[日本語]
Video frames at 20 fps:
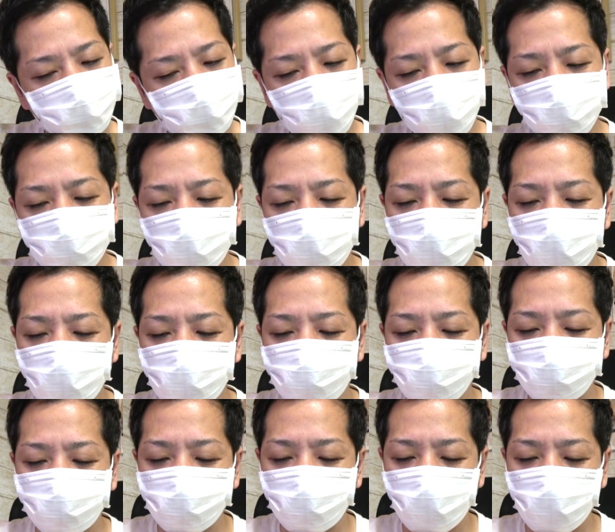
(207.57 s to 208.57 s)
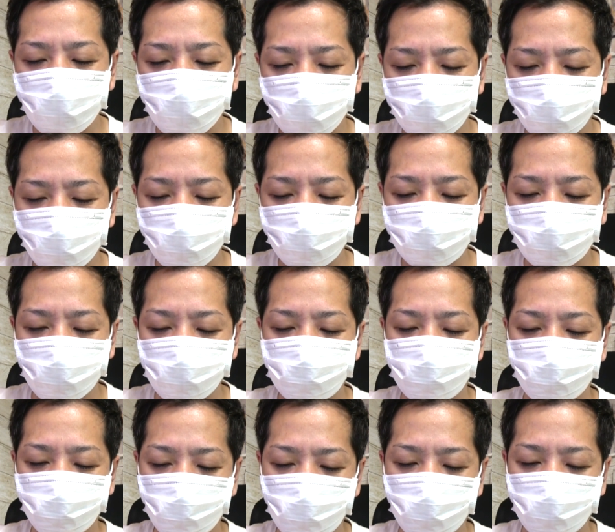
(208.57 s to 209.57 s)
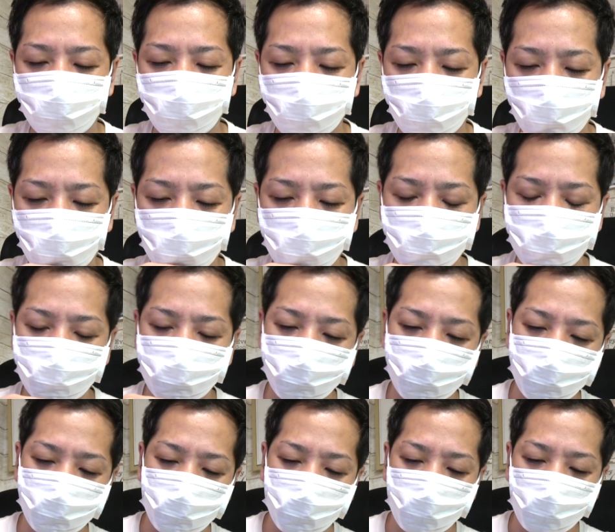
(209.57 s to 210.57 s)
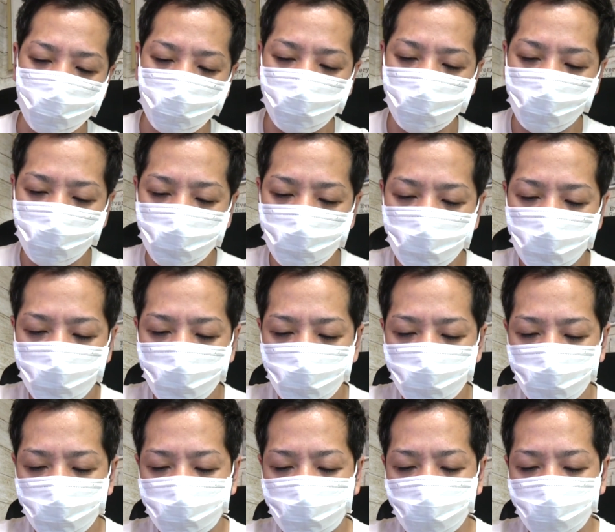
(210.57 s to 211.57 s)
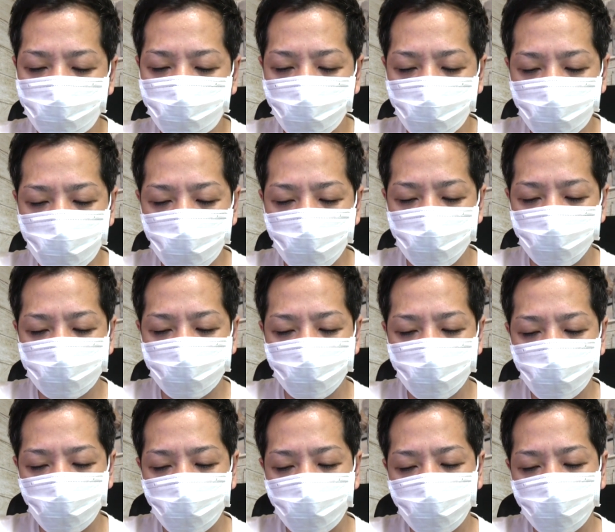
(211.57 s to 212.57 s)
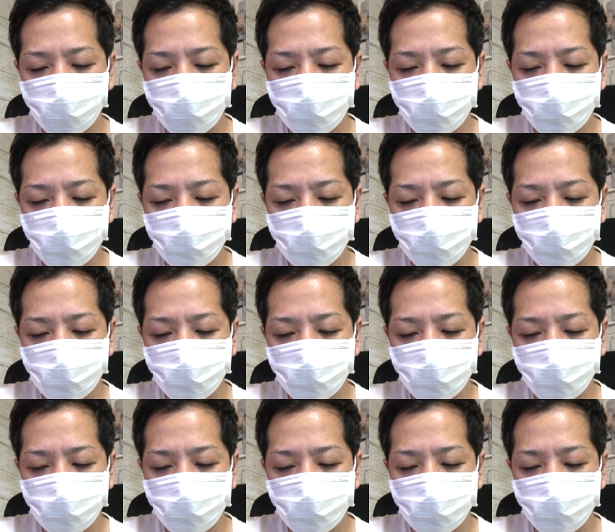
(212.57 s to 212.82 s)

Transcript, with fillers: 勝てないことないなと思ったんですよねやってて結局その